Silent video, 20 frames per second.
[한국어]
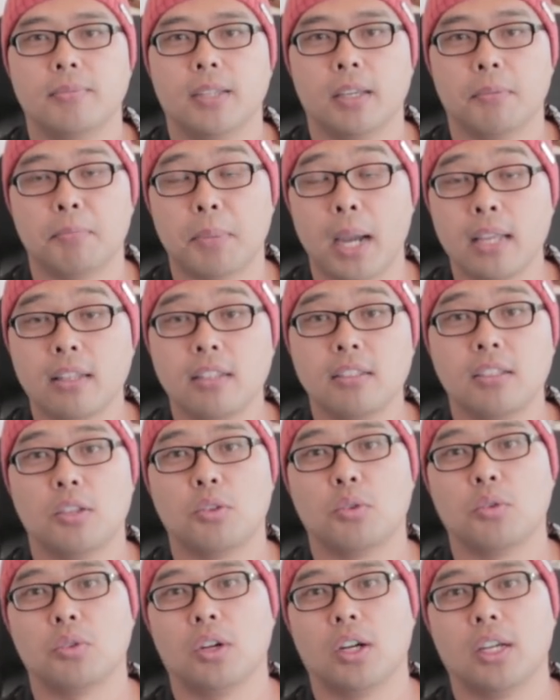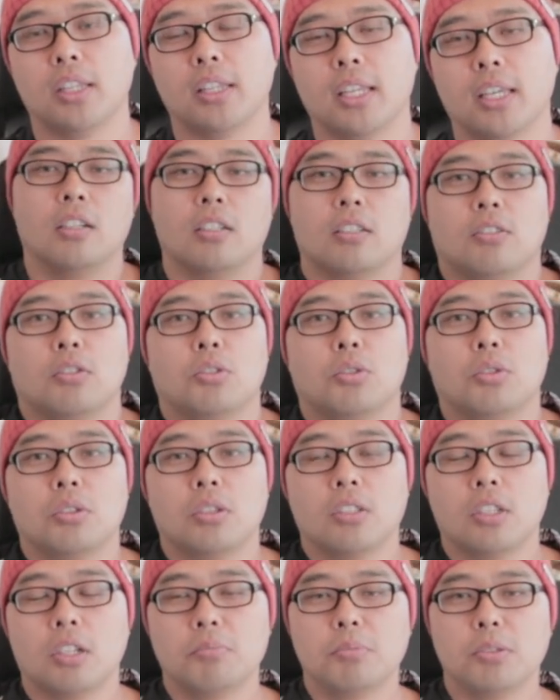네, 바이든 대통령한테. 그리고
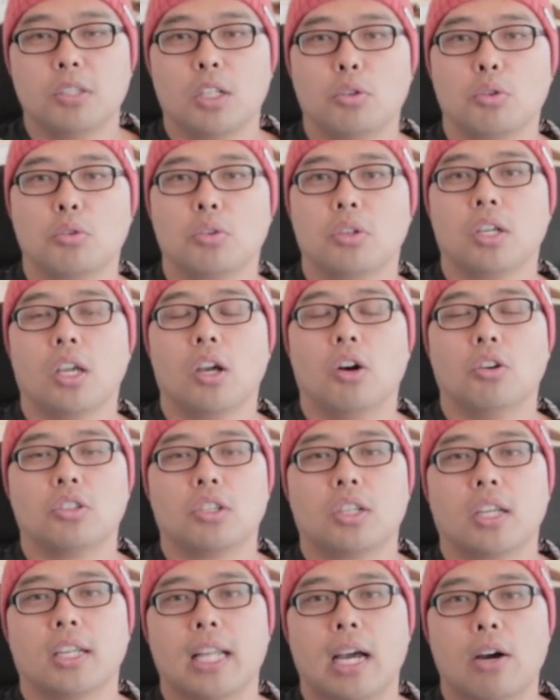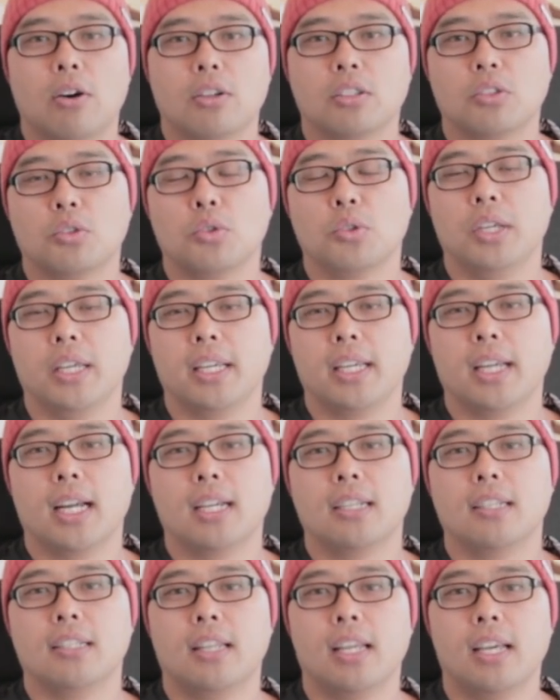트럼프 대통령이 어저께 나와서 또 얘기를
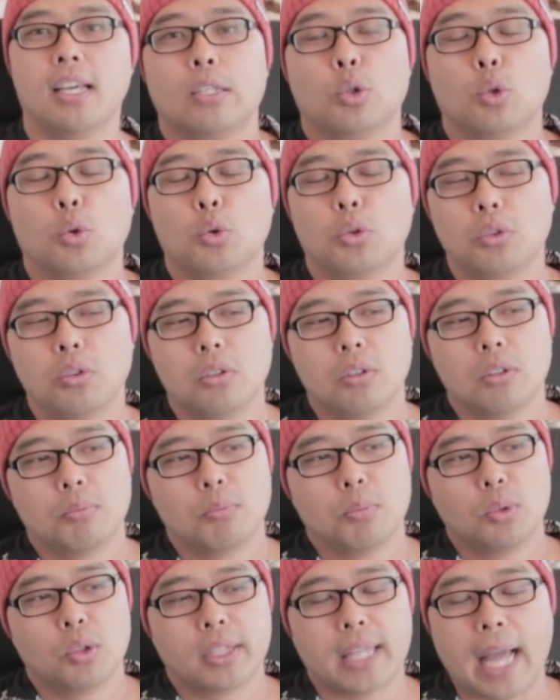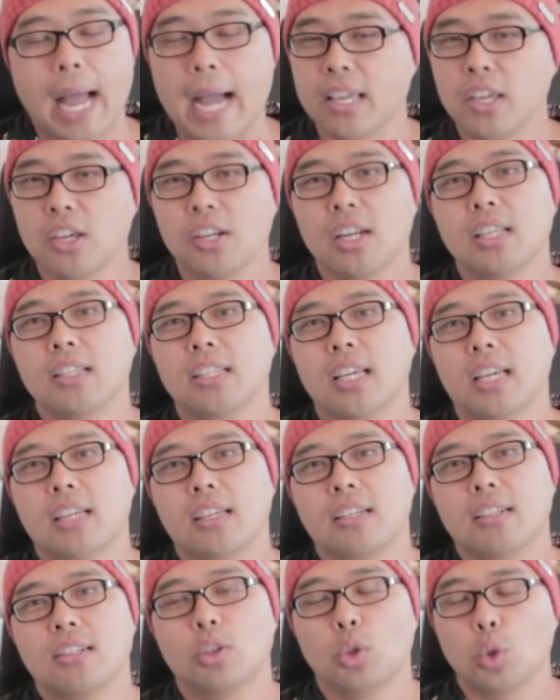하는데 또 뭐 당연한
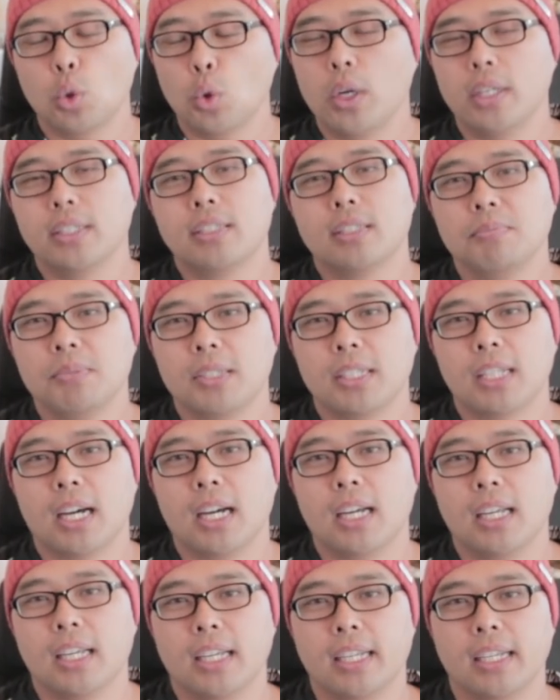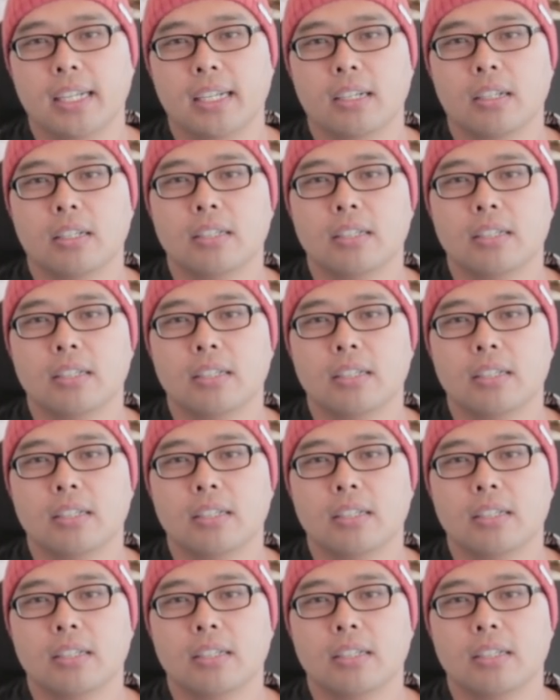얘기를 또 했습니다. 네.